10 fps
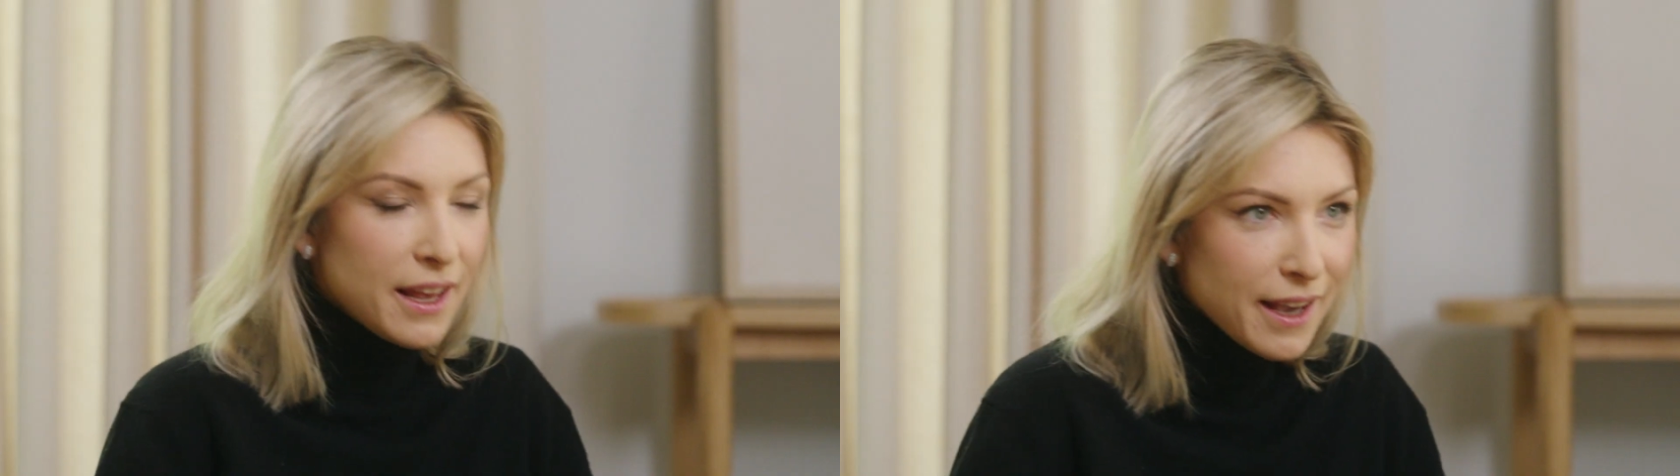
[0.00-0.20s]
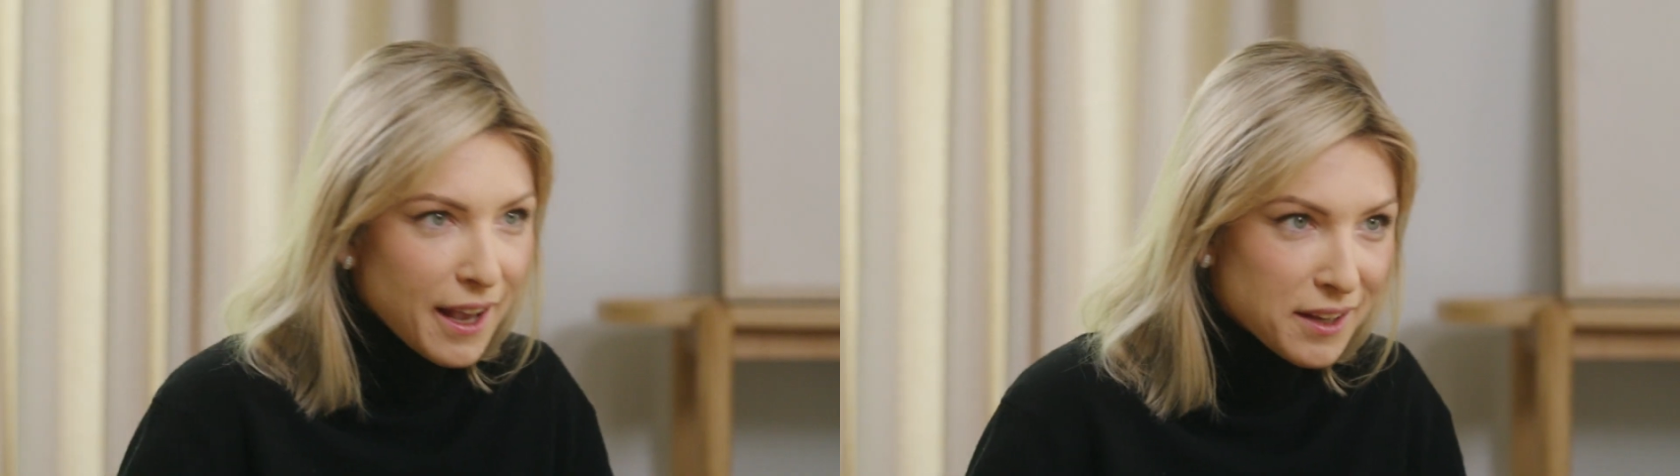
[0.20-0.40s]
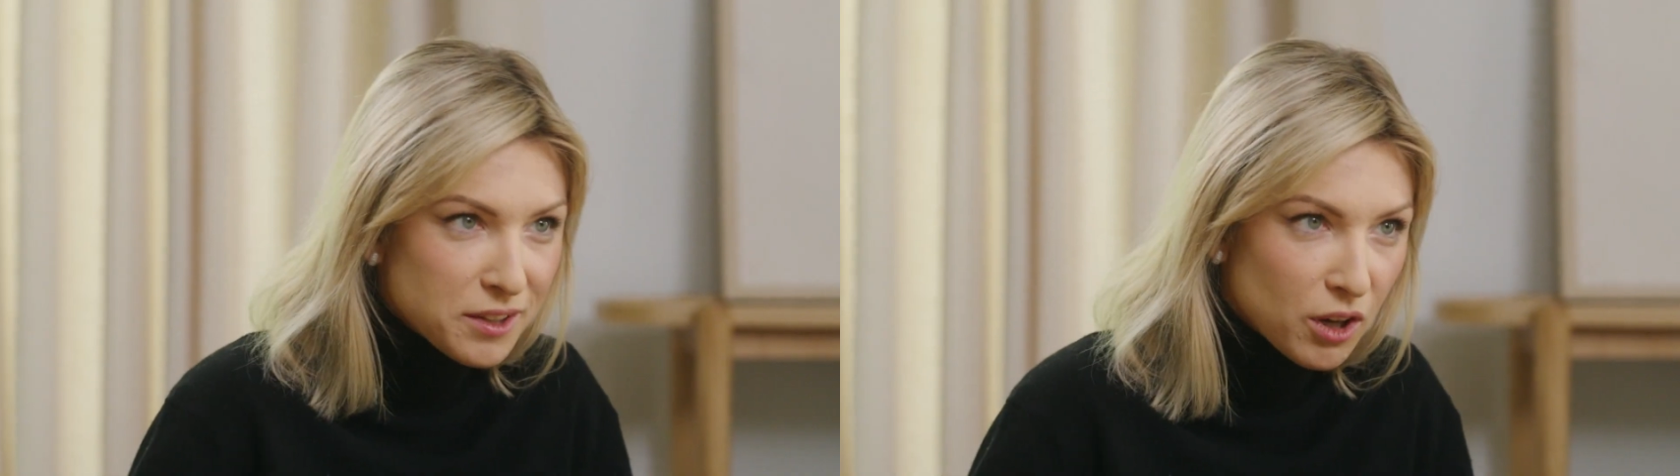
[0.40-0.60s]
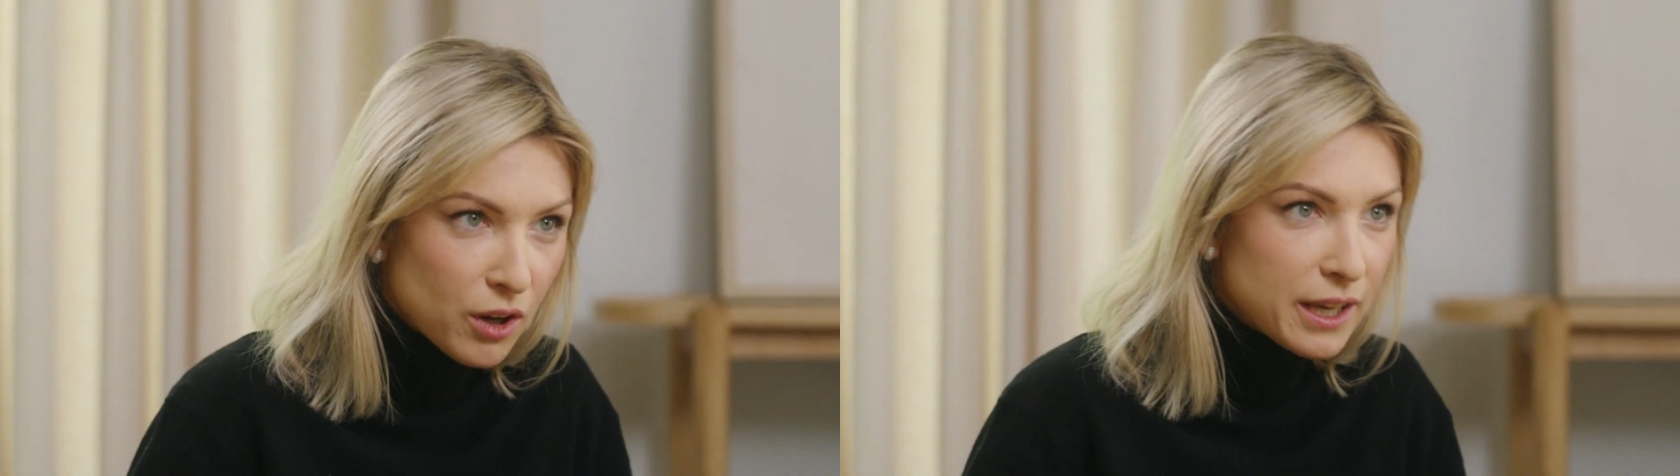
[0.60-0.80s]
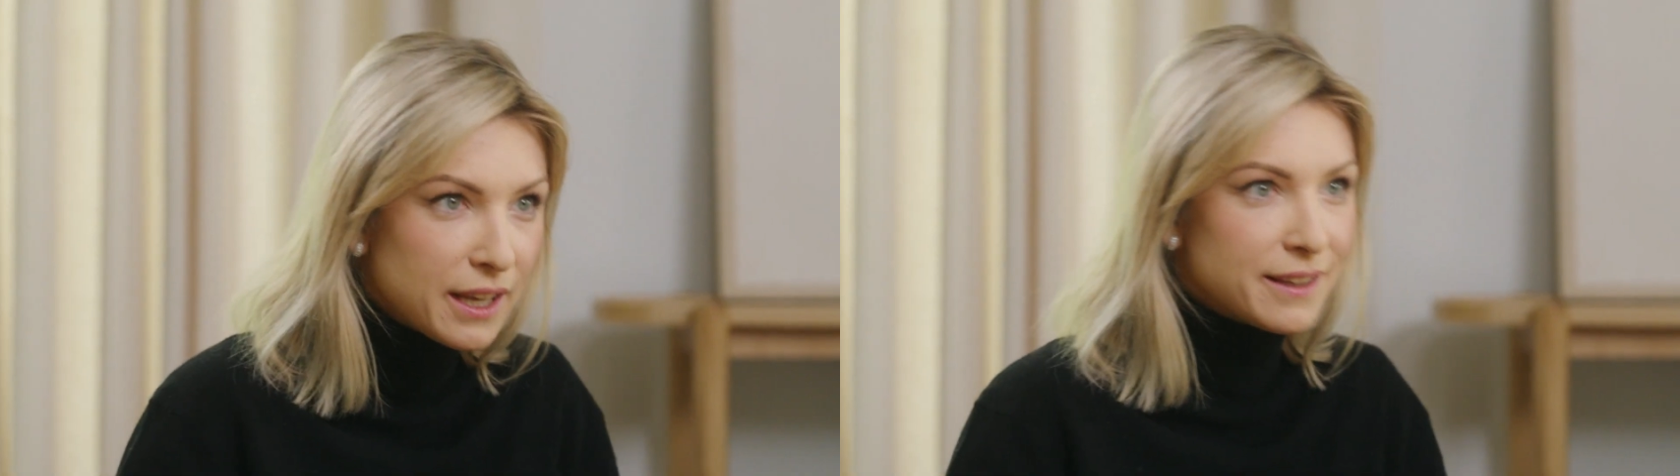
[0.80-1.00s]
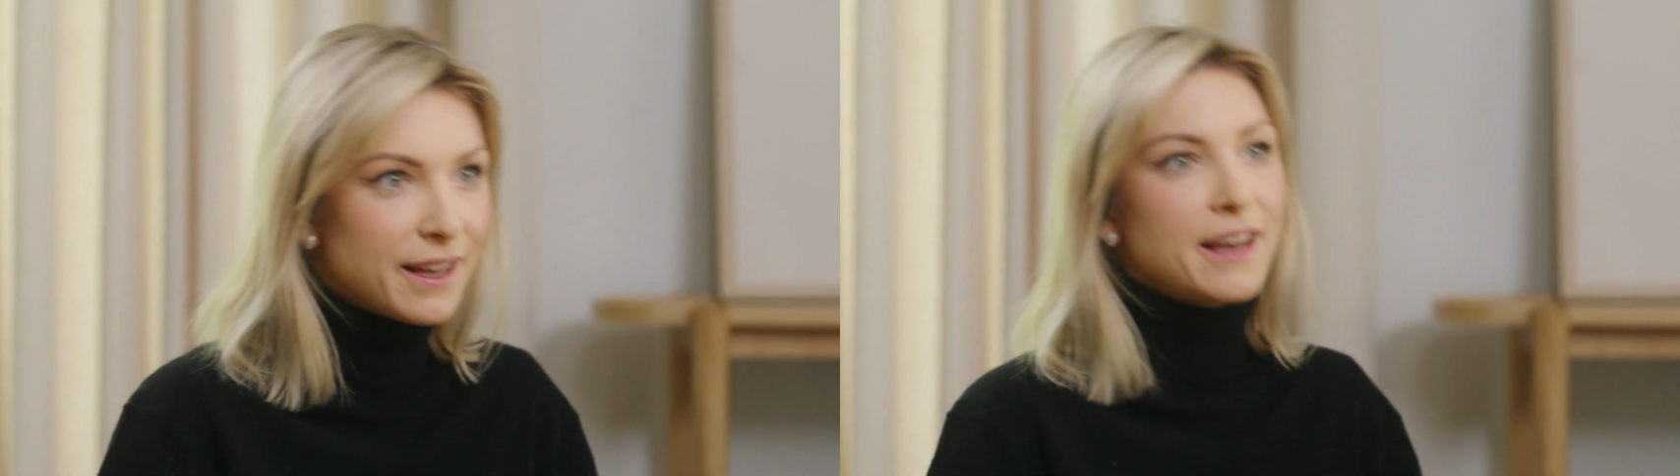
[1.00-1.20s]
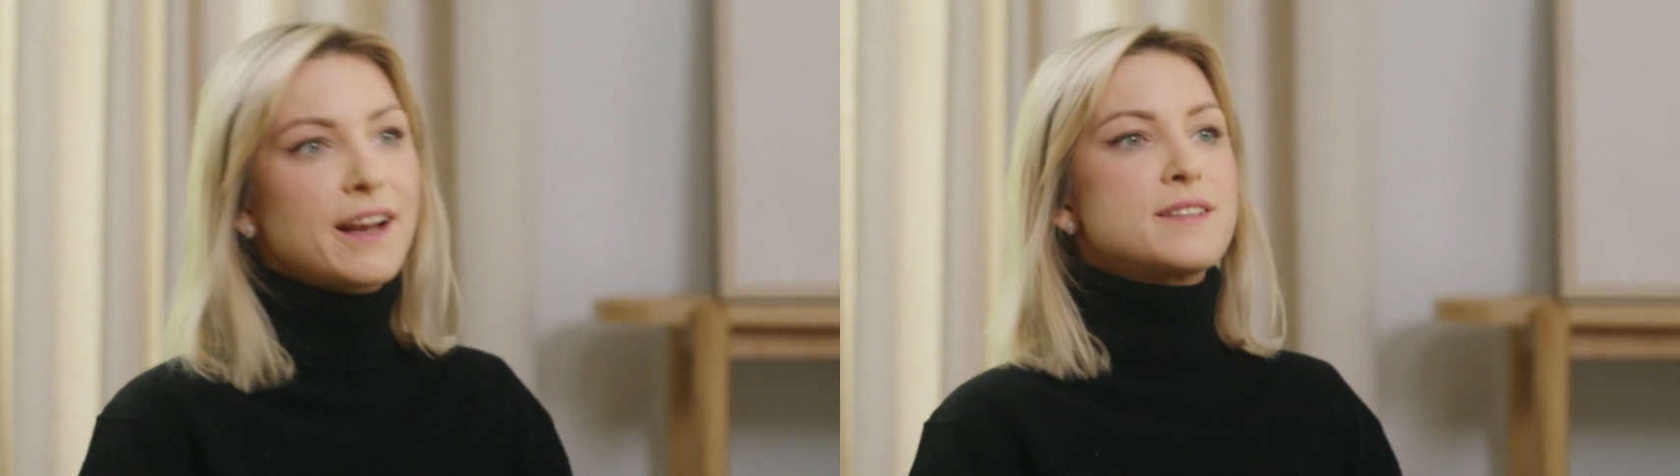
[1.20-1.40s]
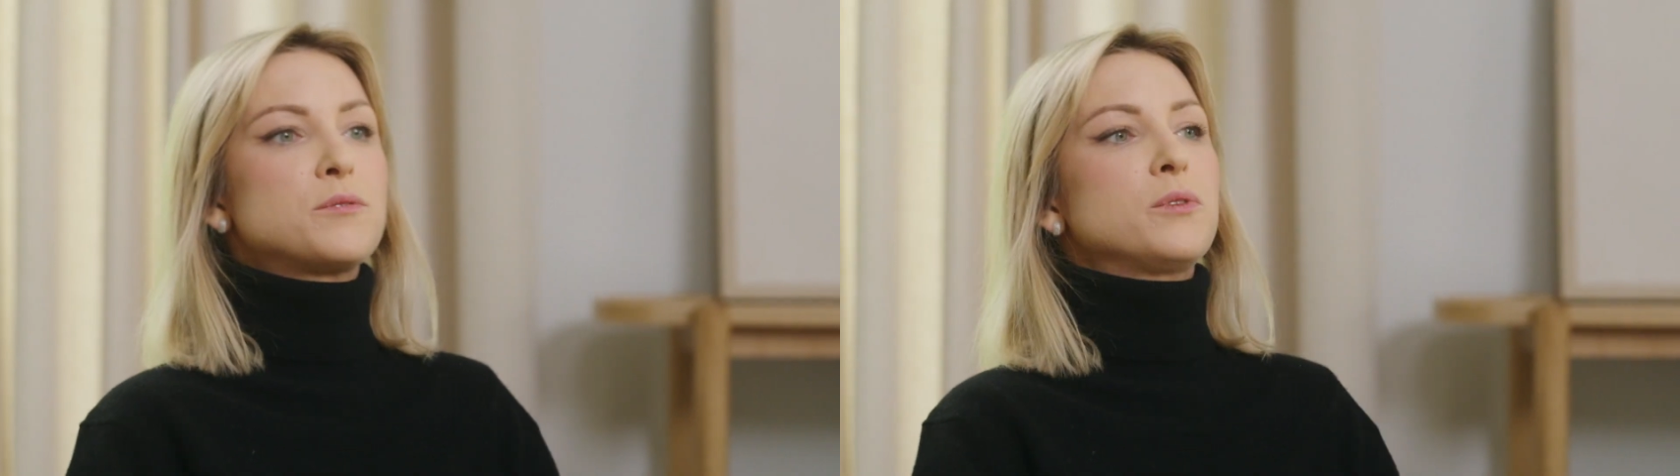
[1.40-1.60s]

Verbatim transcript: Ale jak to? I teraz